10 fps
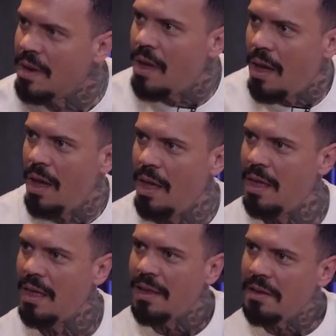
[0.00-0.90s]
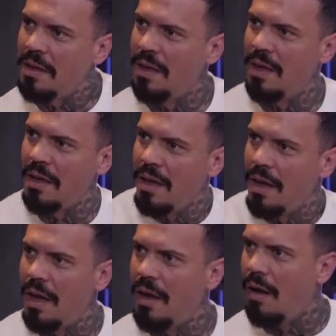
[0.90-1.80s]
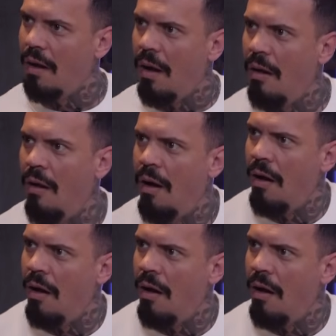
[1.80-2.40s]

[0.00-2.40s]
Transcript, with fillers: Don't even notice. Ah. No, no.